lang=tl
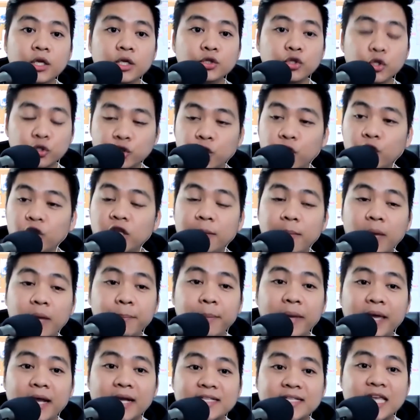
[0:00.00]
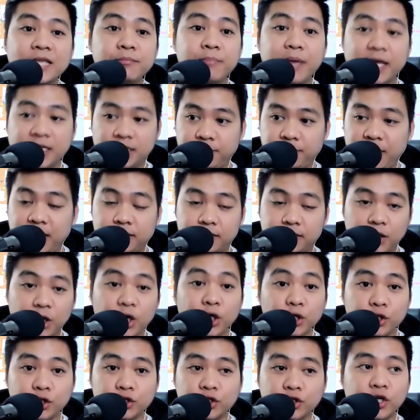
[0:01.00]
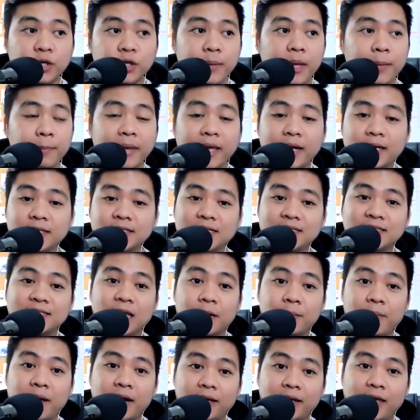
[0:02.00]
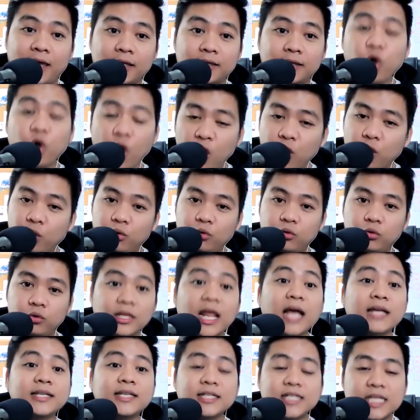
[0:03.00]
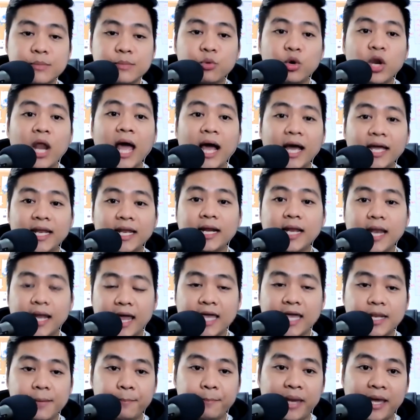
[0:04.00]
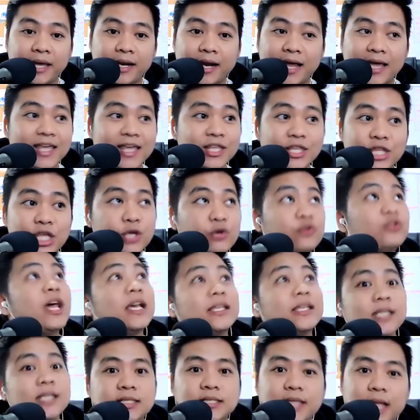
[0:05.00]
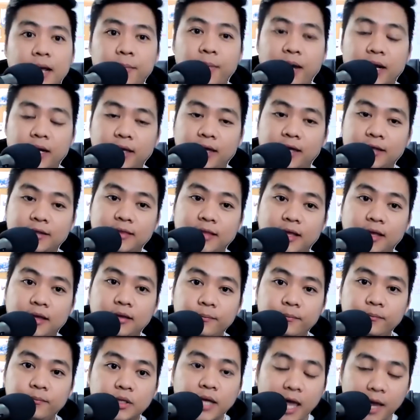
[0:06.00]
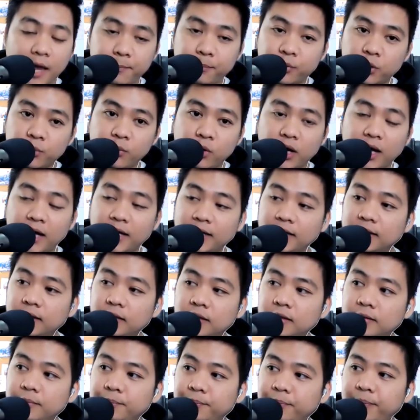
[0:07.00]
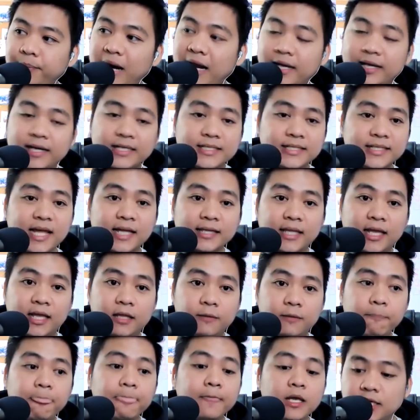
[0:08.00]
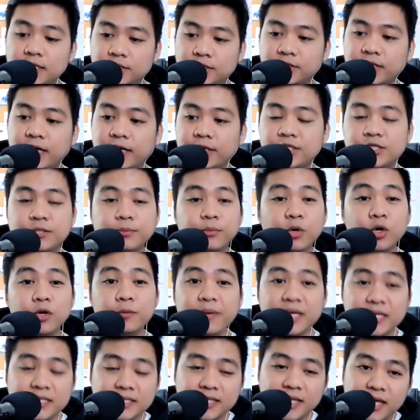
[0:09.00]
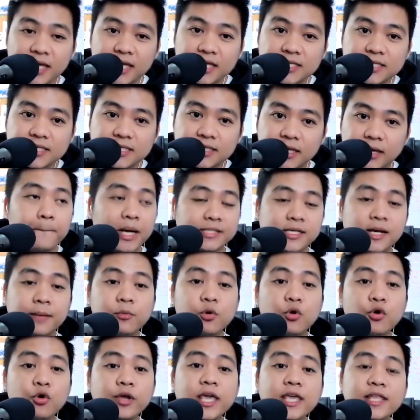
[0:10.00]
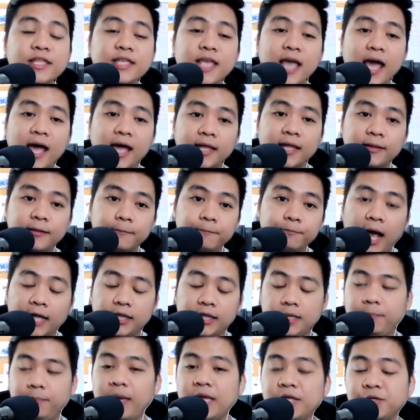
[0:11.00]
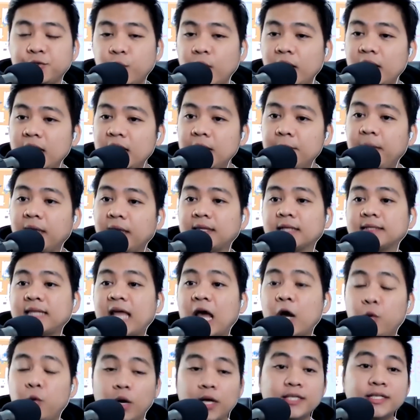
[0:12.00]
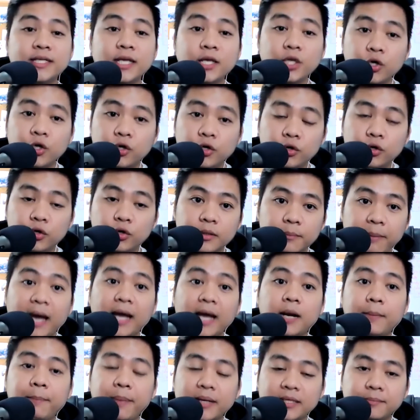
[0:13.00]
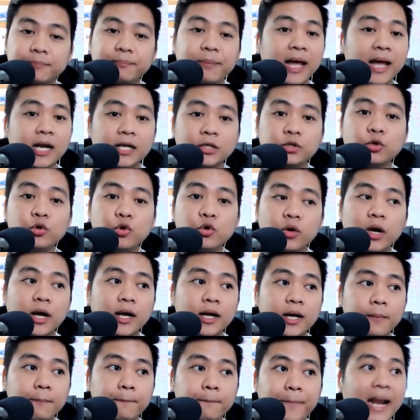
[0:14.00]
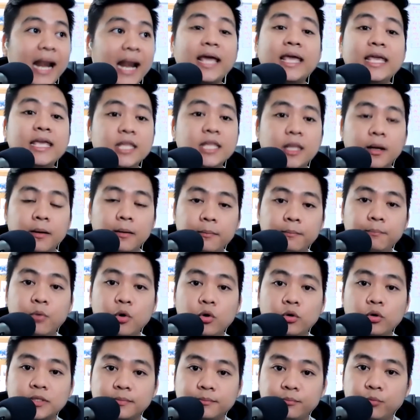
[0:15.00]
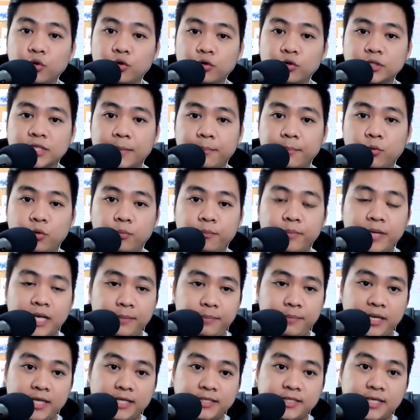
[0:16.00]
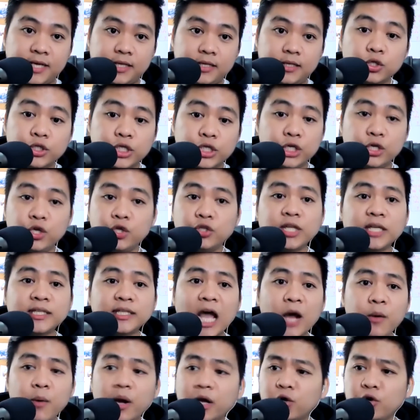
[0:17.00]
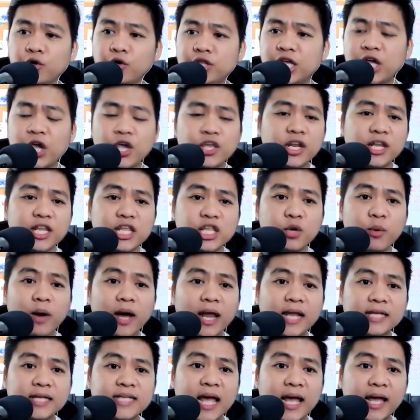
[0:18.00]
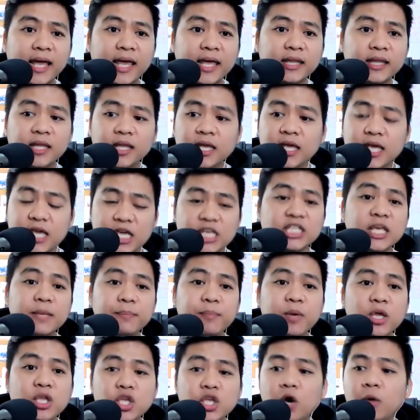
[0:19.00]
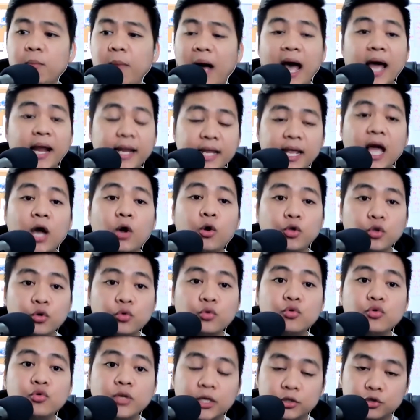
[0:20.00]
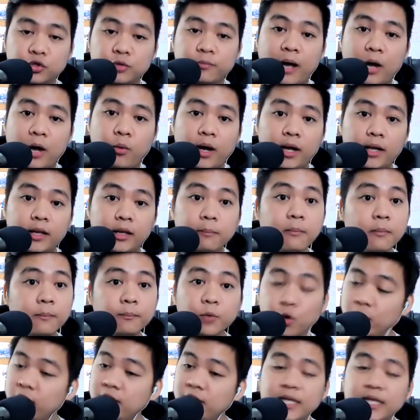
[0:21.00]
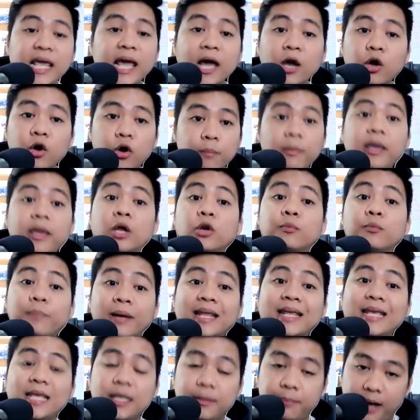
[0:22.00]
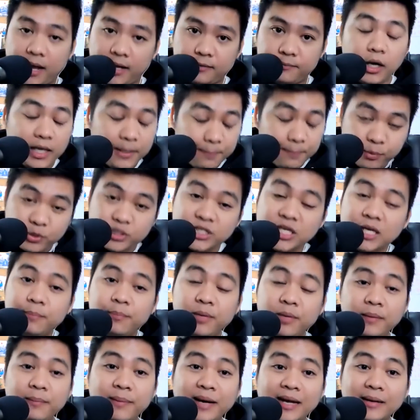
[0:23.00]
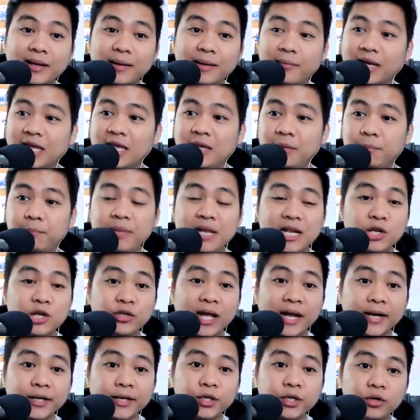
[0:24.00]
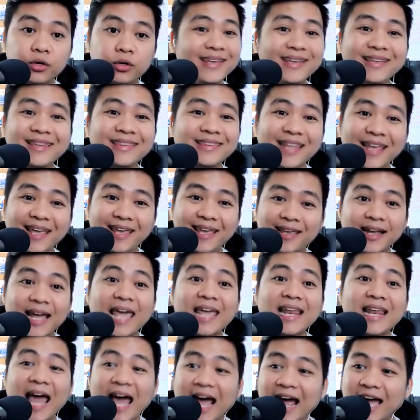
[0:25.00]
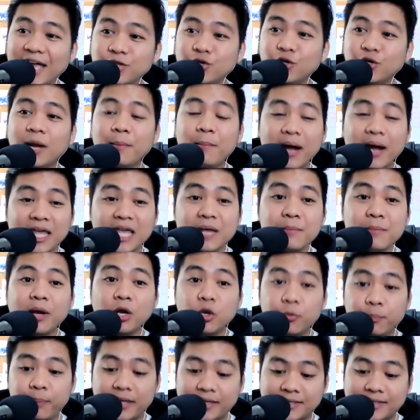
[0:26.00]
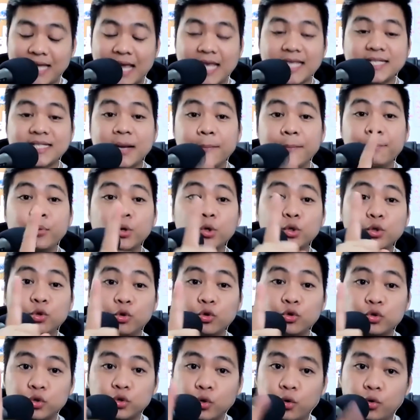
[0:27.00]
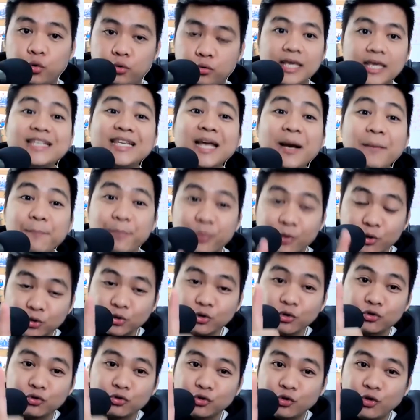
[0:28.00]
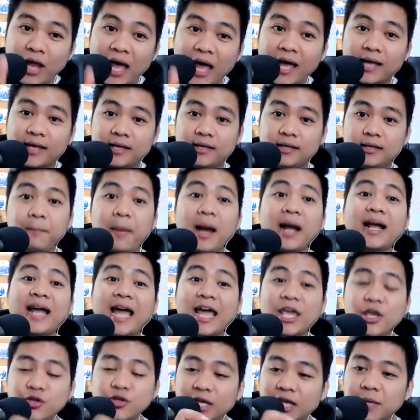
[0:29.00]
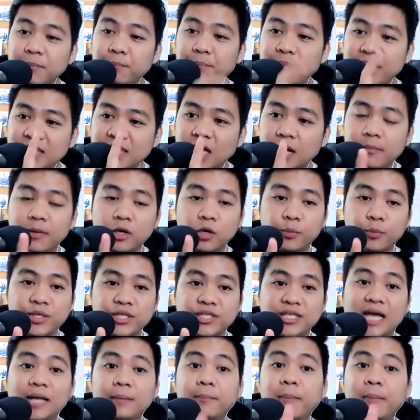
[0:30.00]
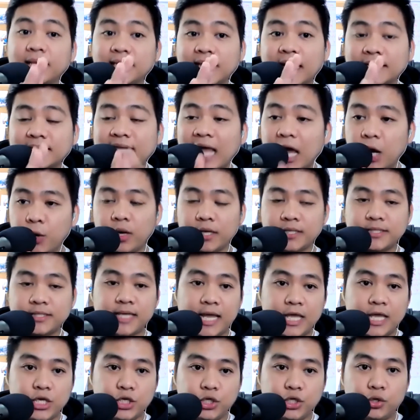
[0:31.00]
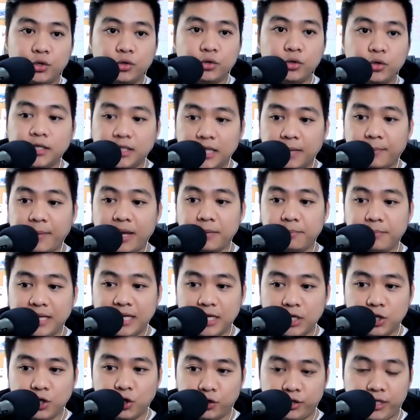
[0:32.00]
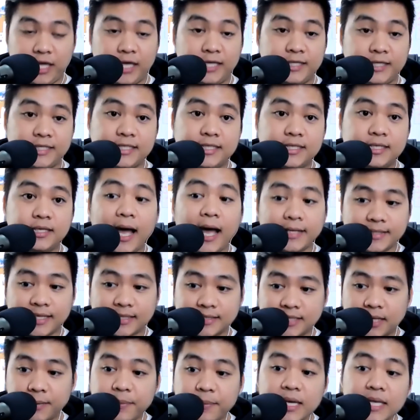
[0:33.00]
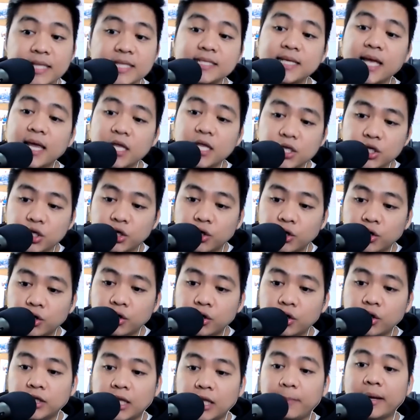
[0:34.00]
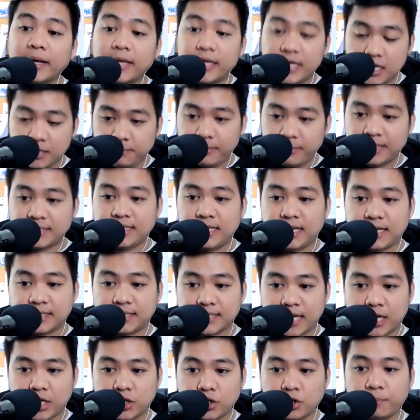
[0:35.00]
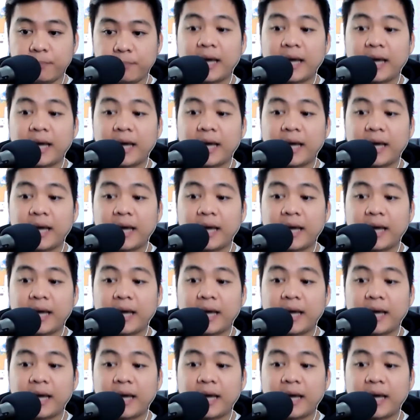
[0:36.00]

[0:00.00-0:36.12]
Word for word: Totoo na may pera sa investment. Totoo na may pera sa stock market. Kung nasa simula ka naglagay ng pera, hindi yung nasa stock market na. Kaya ang, promo- ang progress natin, start small business, pasabugin yan, at eventually may tatawag sa'yo para para tulungan kang palakihin ng bu- buong sa buong Pilipinas yan. Sino yung tatawag? Kung hindi kayo naniniwala sa akin, isipin nyo, maring ako yung unang tumawag. Kung hindi ako, meron pa rin iba. Imposible ba na maging bilyonaryo? Hindi. Kailangan nyo lang maging malupit sa isang produkto. Isang produkto lang. Pag kayo naging pinakamalupit dyan, may tatawag sa inyo na may milyones. At sasabihin sa inyo na mag-invest sila sa inyo